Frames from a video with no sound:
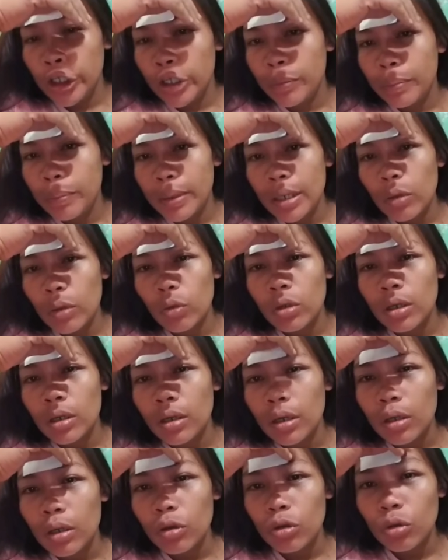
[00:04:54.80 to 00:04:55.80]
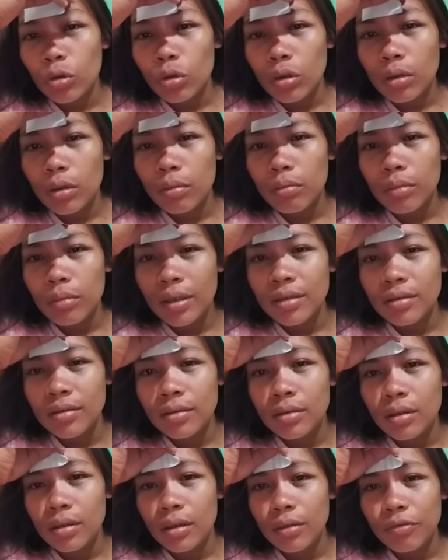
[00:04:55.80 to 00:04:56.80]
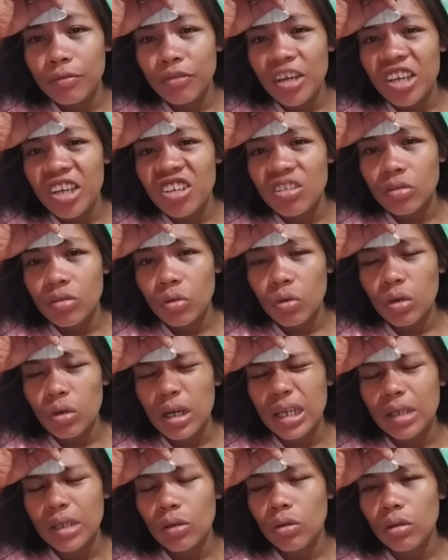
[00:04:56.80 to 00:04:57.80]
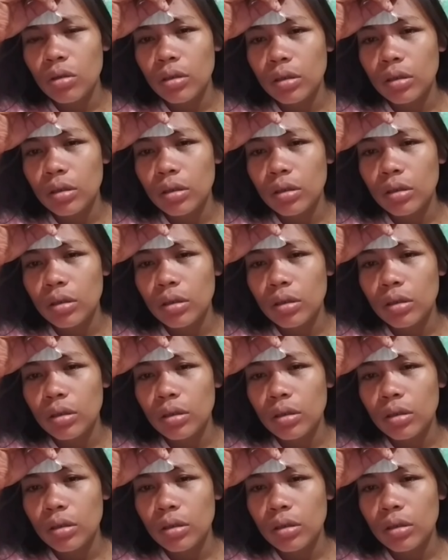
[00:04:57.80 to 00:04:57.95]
para kung nag ano to nag nagmas sa face ko ay ko